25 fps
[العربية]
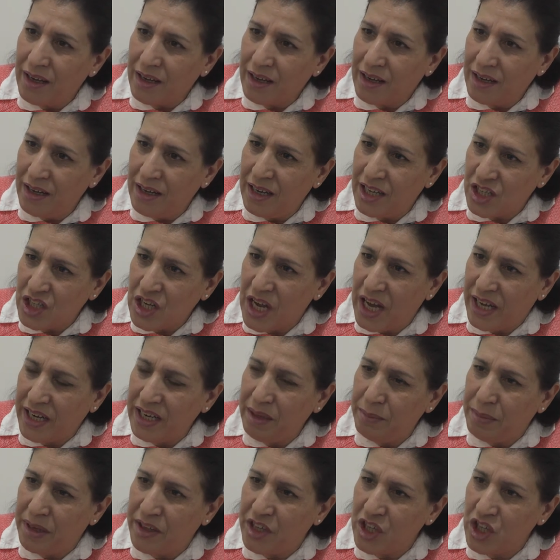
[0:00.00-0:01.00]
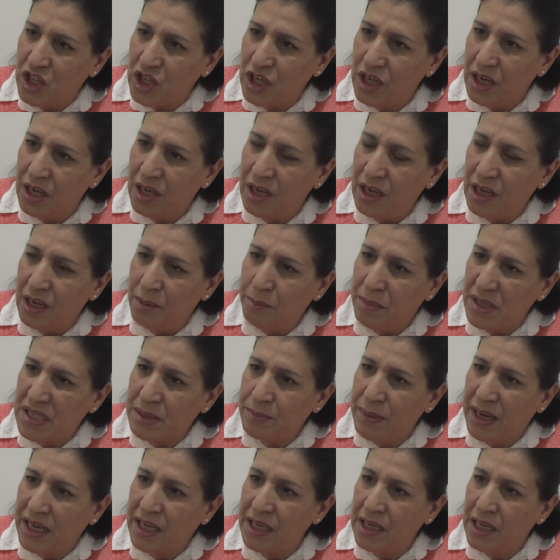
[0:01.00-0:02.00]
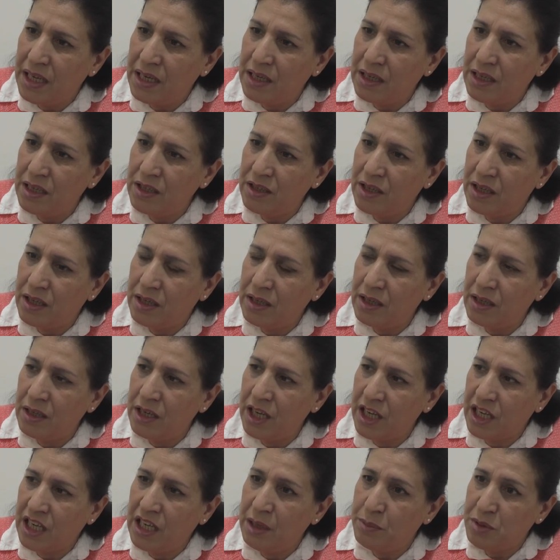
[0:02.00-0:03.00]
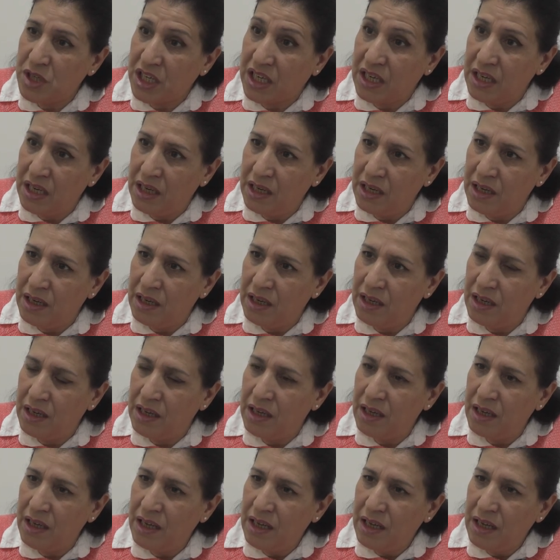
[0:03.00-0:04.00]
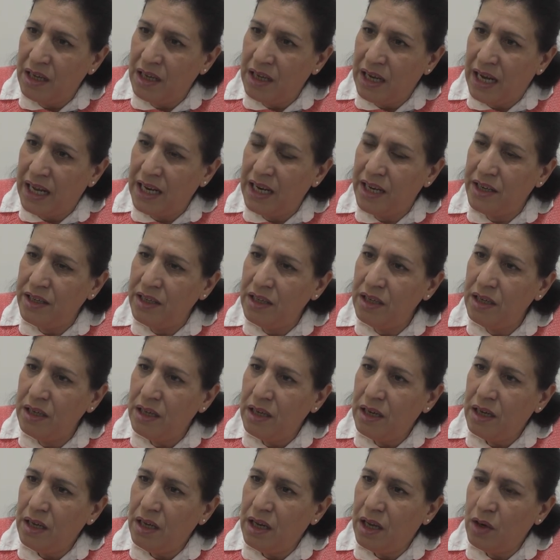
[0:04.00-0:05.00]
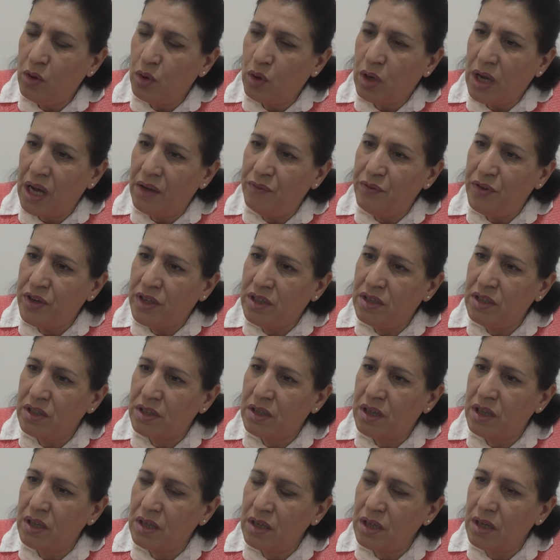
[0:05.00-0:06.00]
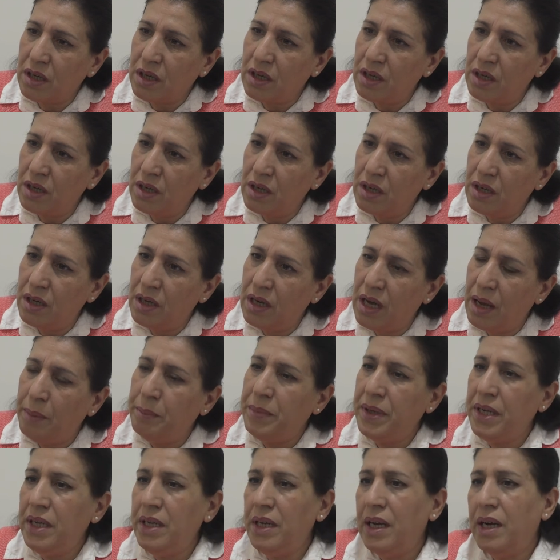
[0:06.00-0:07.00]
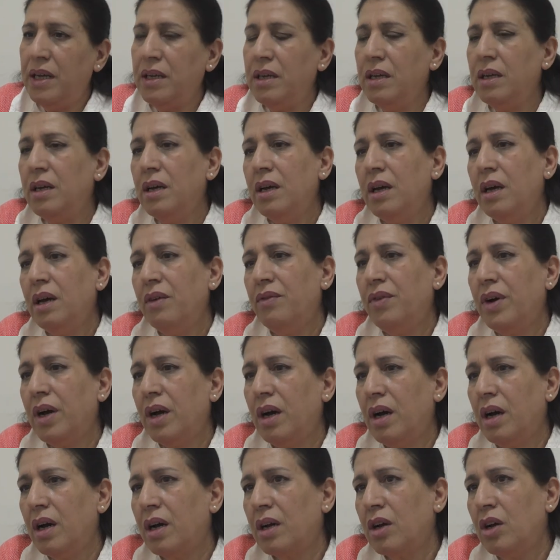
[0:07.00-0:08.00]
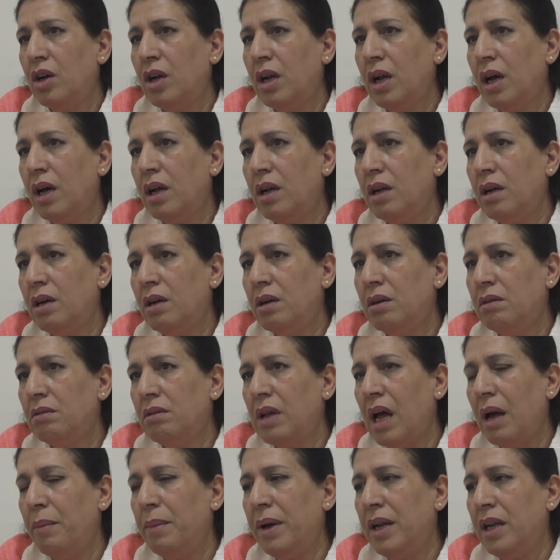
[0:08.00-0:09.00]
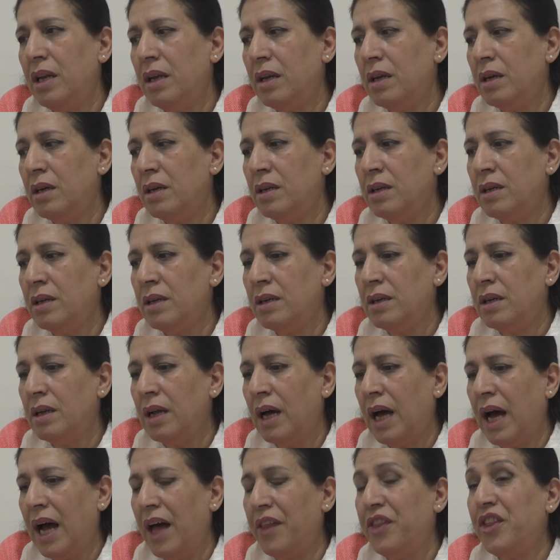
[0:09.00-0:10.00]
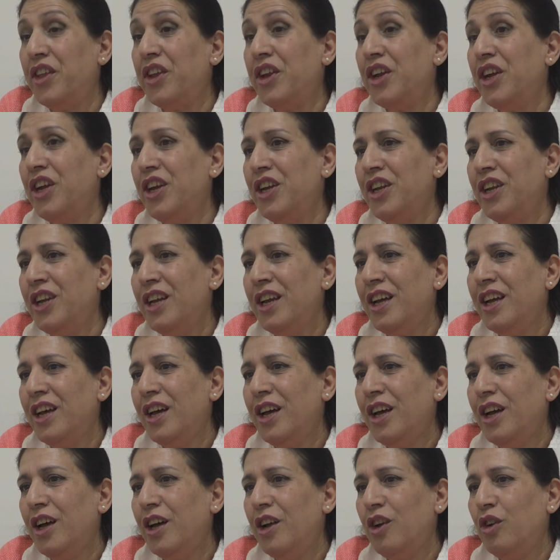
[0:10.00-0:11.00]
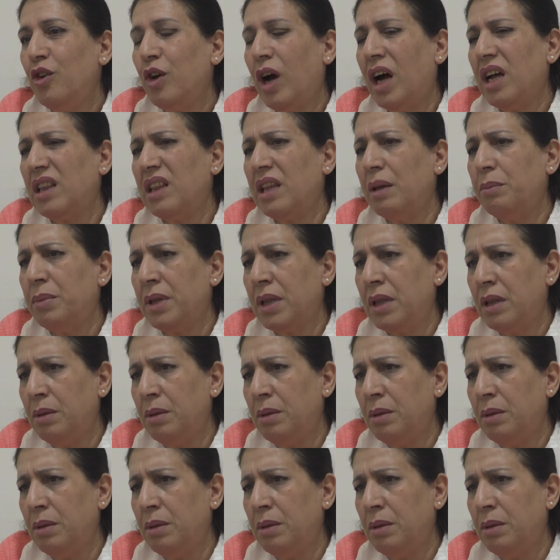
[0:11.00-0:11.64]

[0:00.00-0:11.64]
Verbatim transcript: كنا شاعرين بهذا الشيء بس ما كنا نقدر نحكيه بشكل علني لانه كان في كثير تضييق آه، امني يعني فكنا دائما حذرين انه حتى